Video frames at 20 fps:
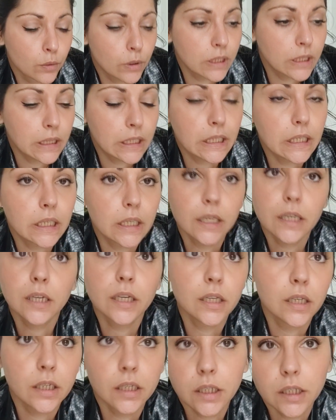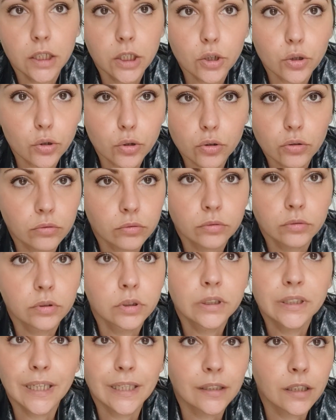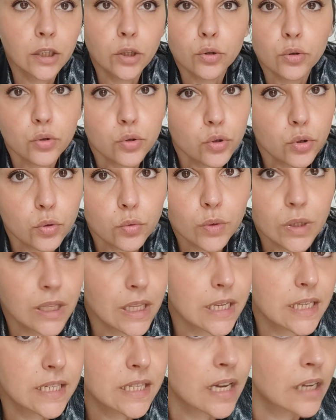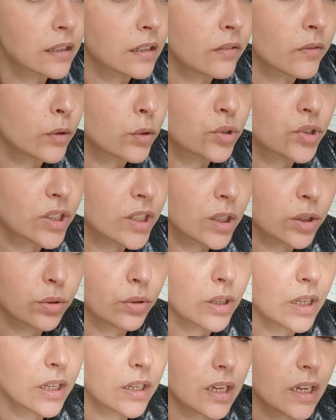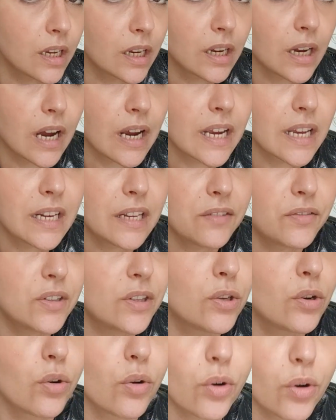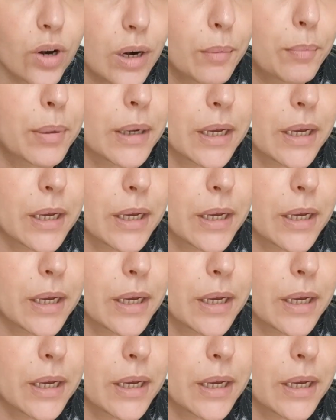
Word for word: quindi io niente io non sono una da estate ve l'ho già detto nei, anche nei video haul